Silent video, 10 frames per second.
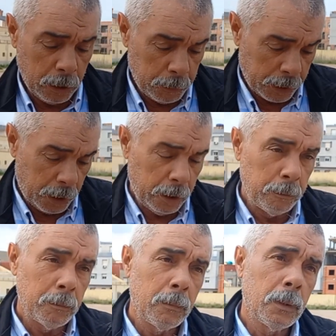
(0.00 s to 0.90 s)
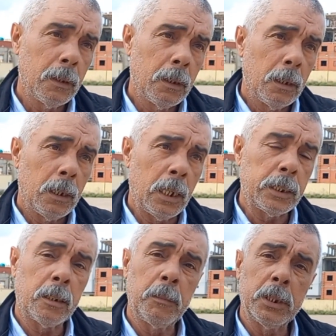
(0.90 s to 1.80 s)
الرحمن الرحيم
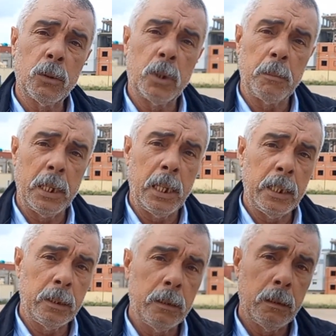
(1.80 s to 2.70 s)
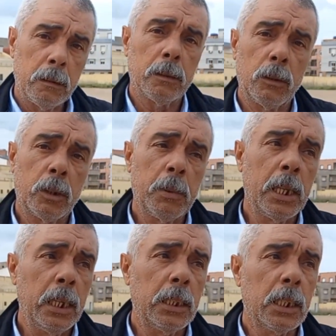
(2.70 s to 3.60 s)
نحضر من دوار بالقايد دوار
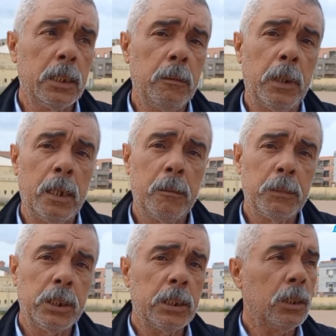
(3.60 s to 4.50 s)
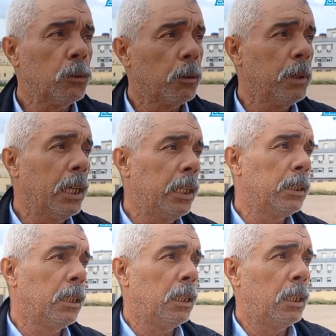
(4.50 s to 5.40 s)
بالقايد القديمه ماشي تاع دوار بالقايد
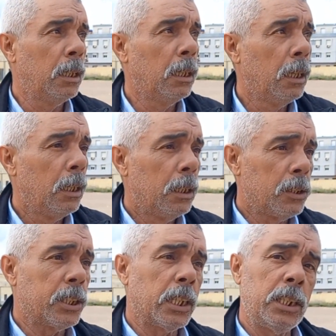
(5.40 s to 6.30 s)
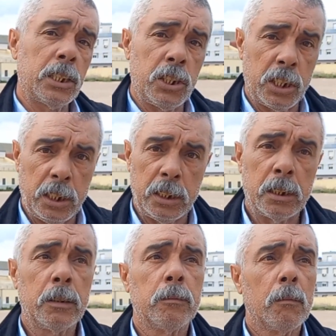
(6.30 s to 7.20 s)
السكنات الجديده
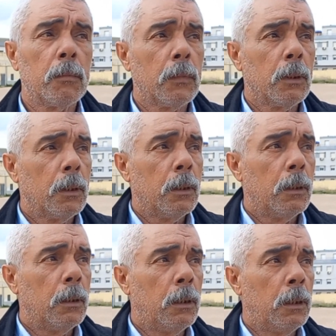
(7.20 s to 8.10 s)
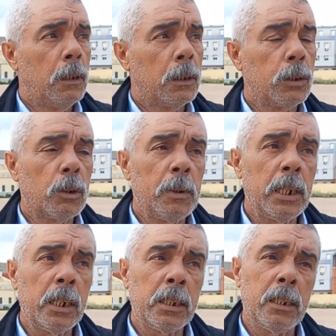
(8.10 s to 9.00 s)
أه، دوار
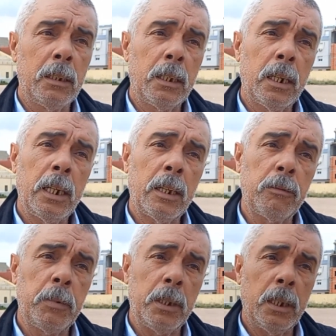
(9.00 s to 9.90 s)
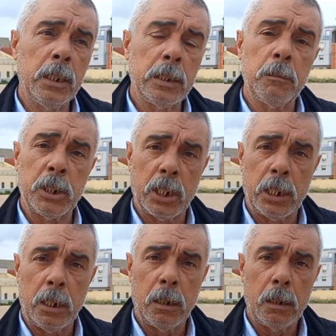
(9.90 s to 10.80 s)
بالقايد أه، راه يعرف بعده مشاكل